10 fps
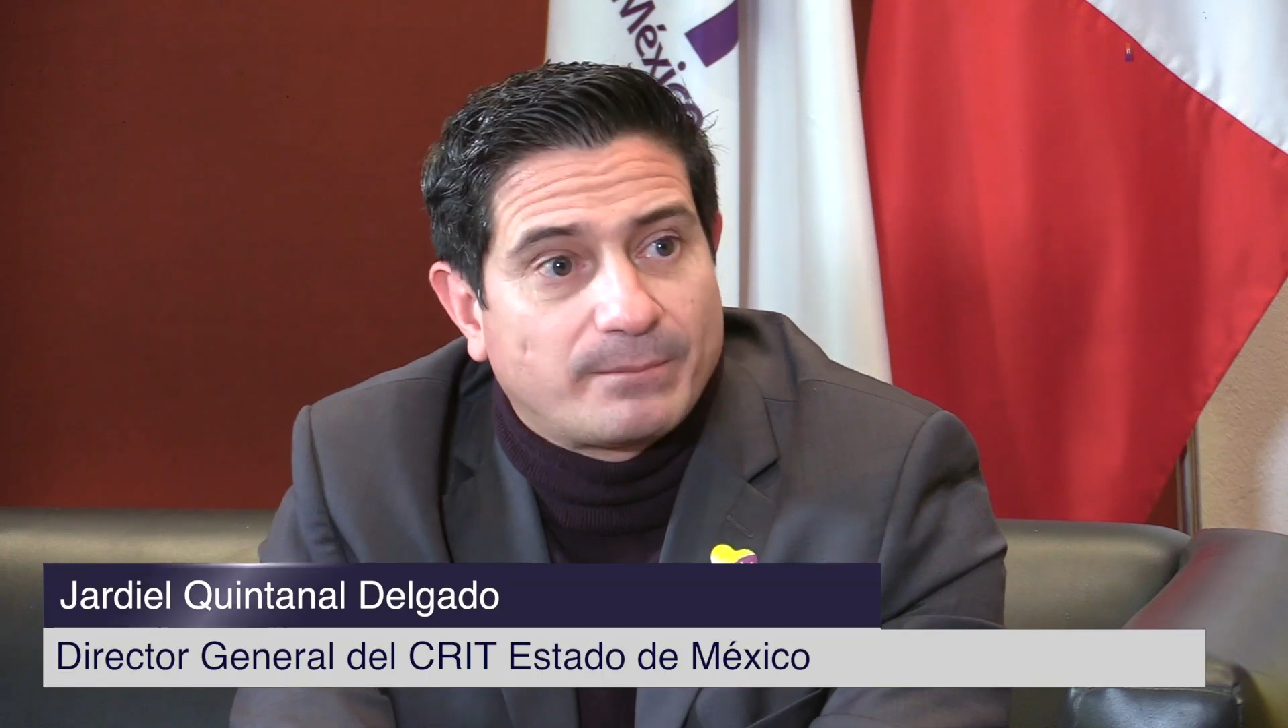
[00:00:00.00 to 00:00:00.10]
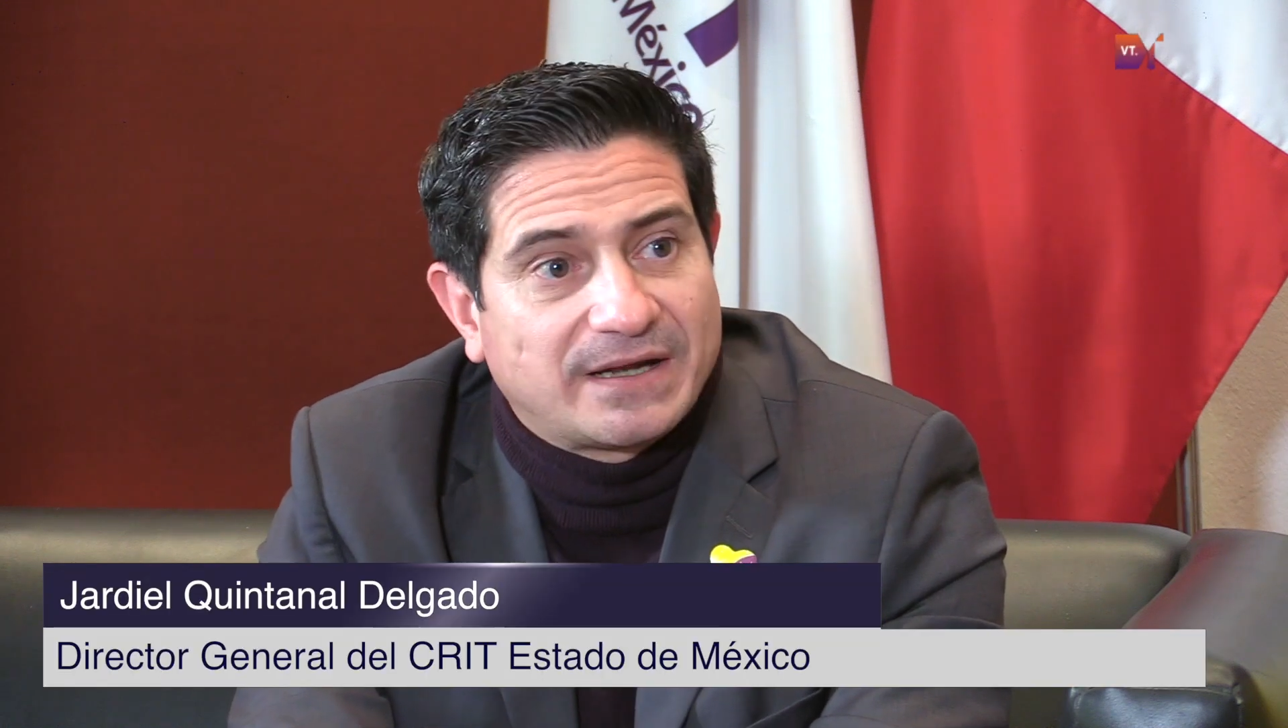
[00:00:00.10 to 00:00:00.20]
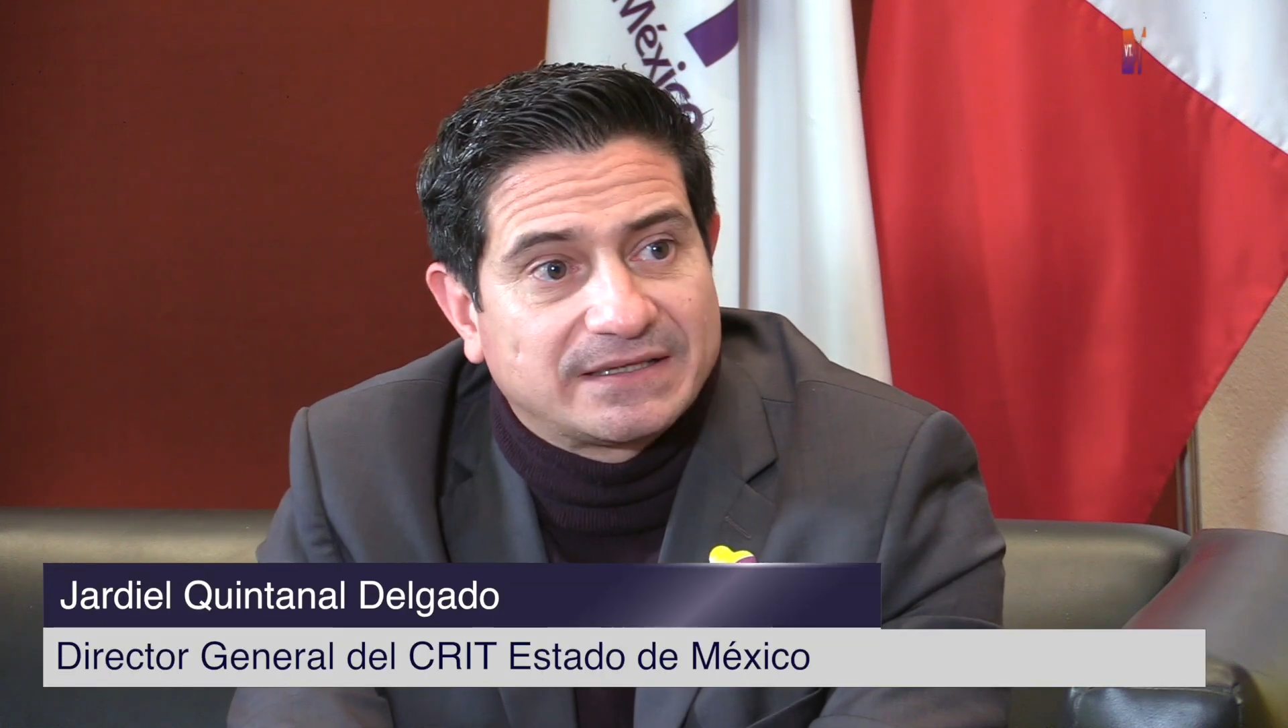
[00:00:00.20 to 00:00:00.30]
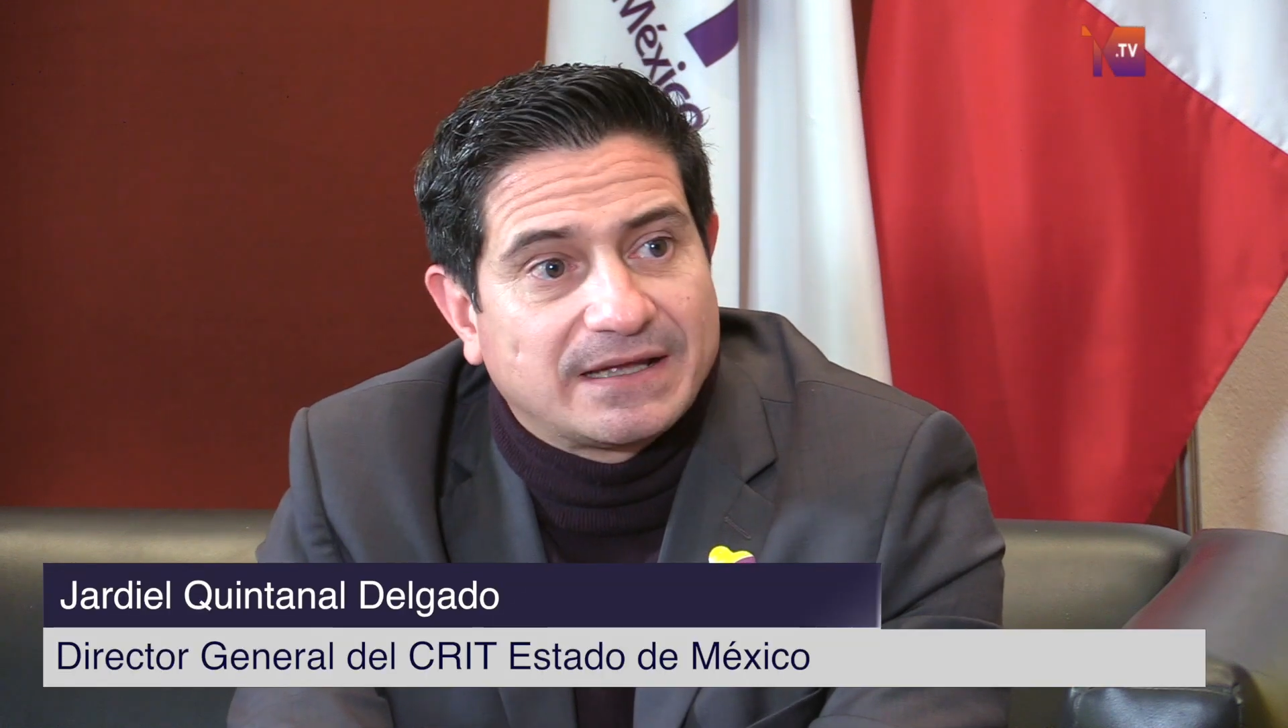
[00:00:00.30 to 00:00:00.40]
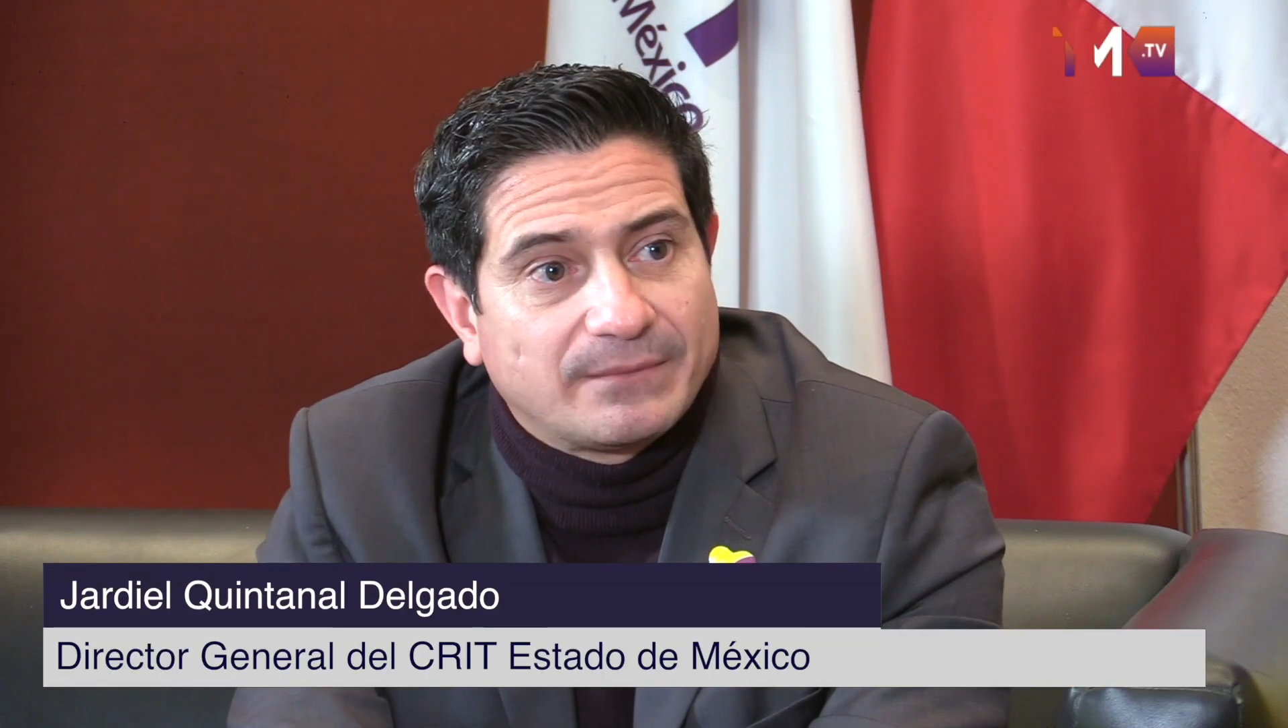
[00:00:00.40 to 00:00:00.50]

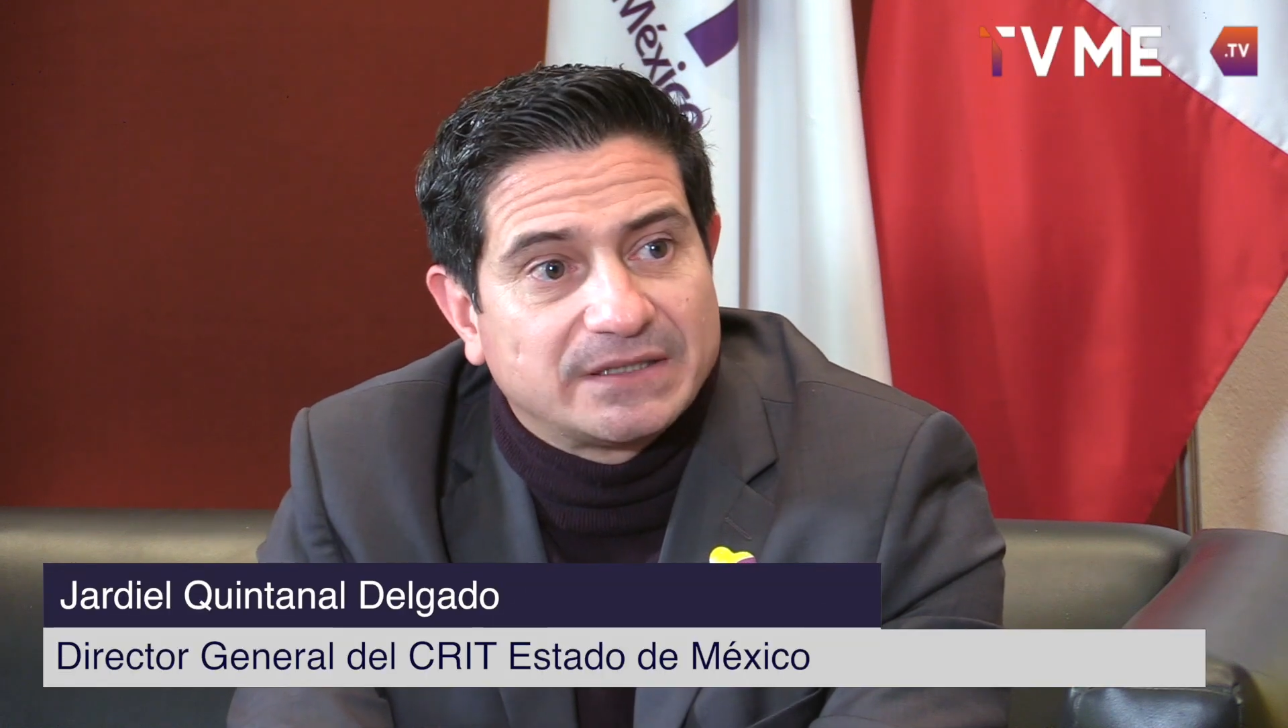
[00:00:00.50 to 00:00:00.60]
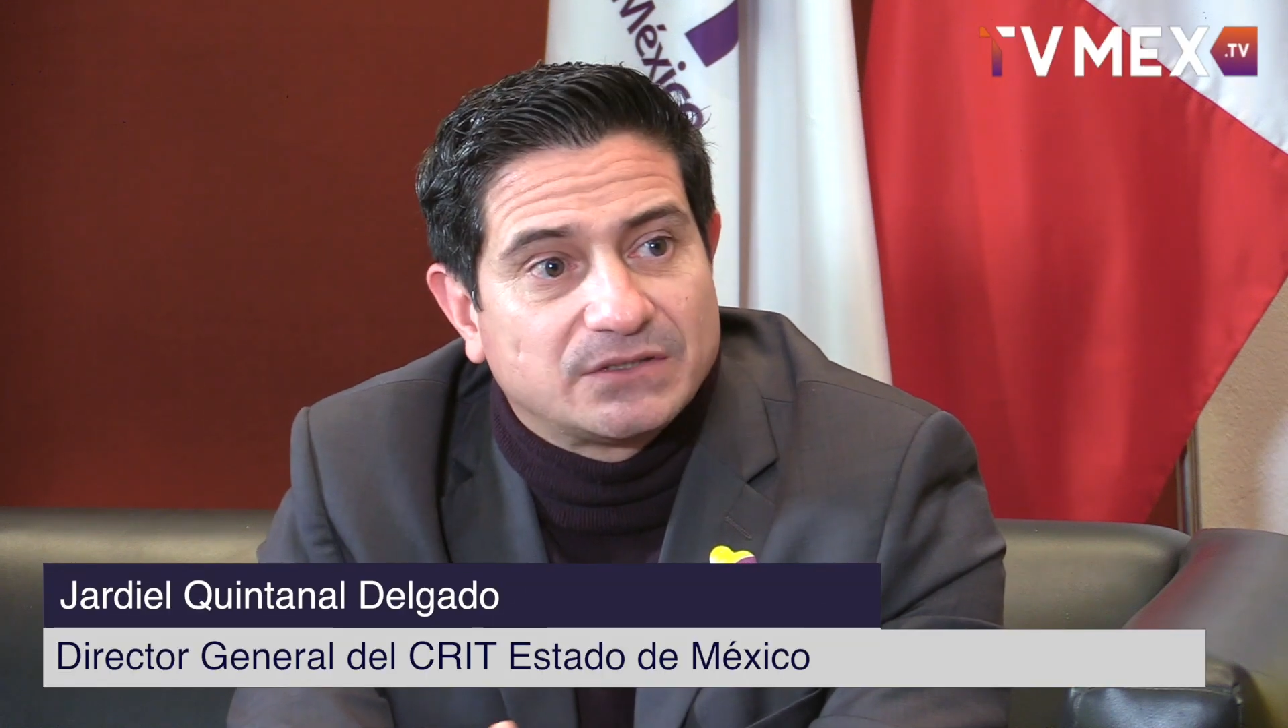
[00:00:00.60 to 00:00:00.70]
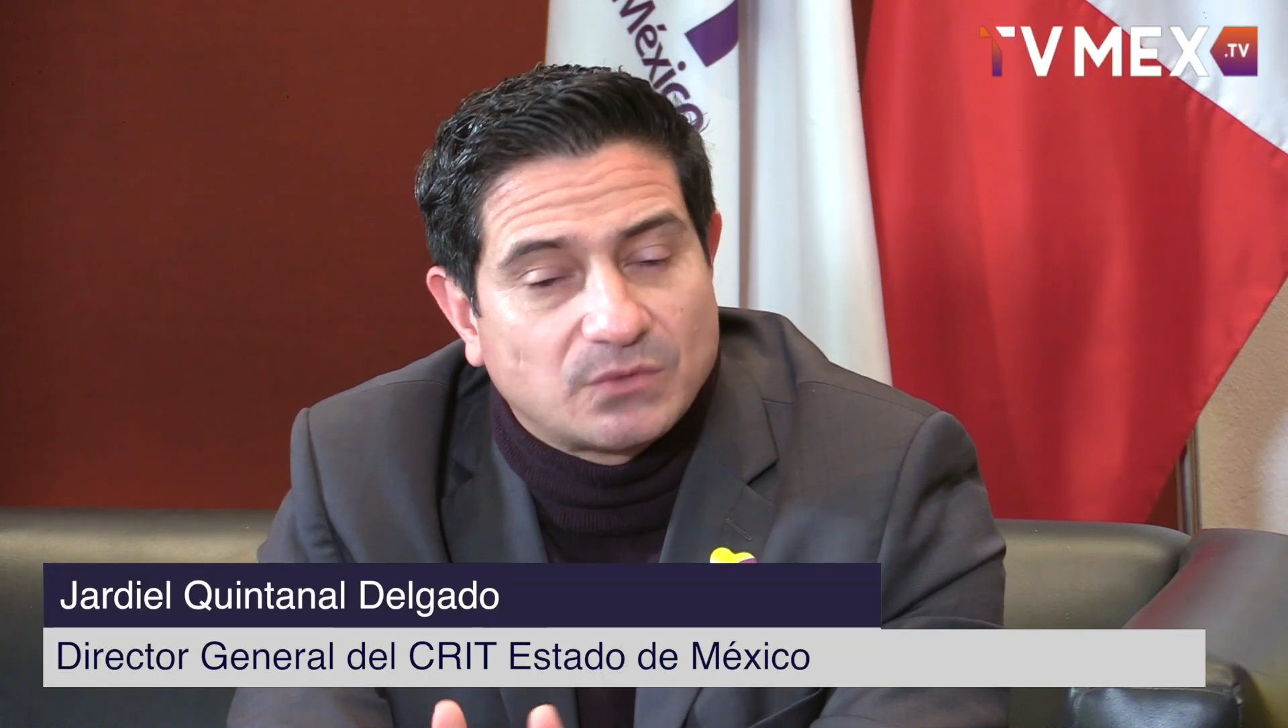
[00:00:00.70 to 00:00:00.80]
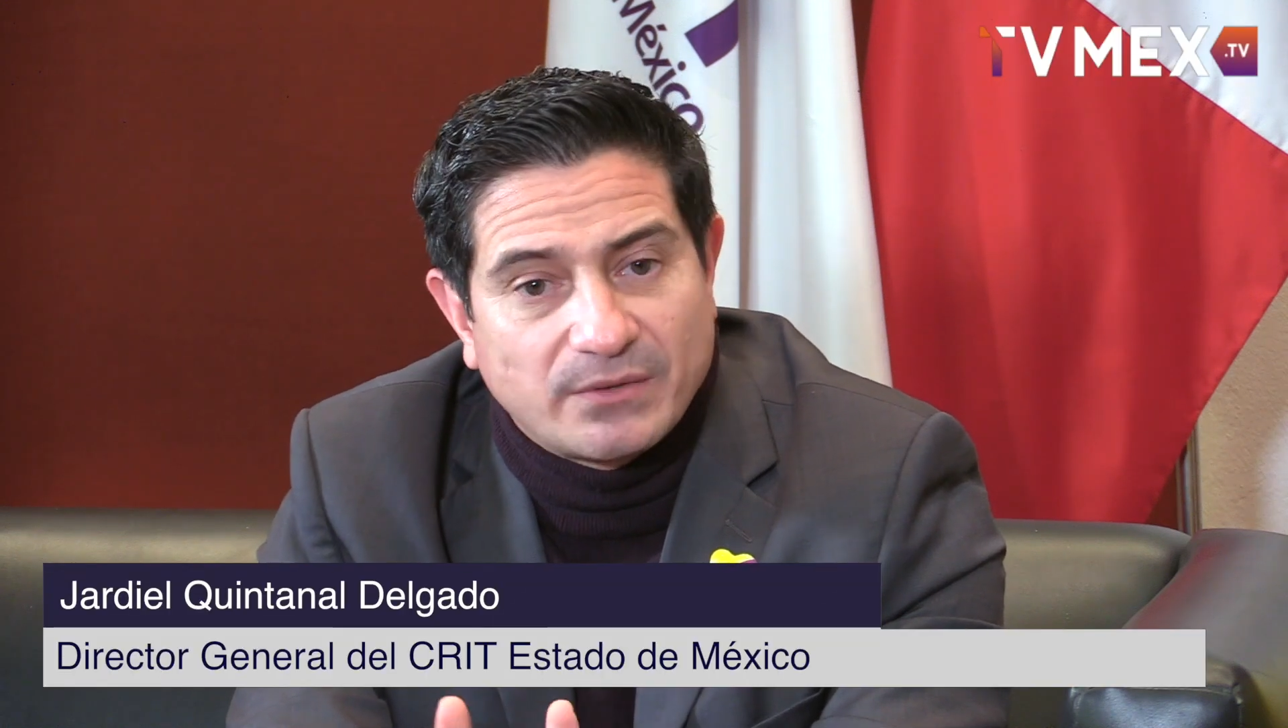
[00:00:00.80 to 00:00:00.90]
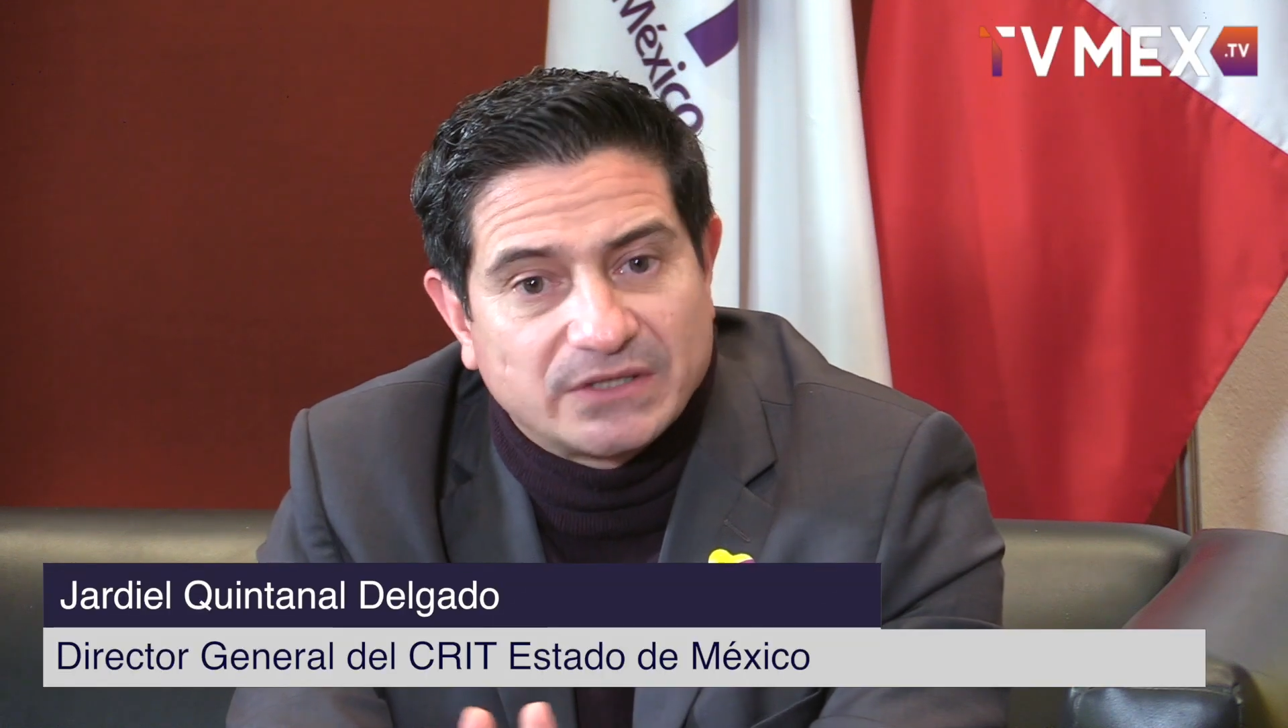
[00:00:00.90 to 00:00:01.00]
prácticamente es un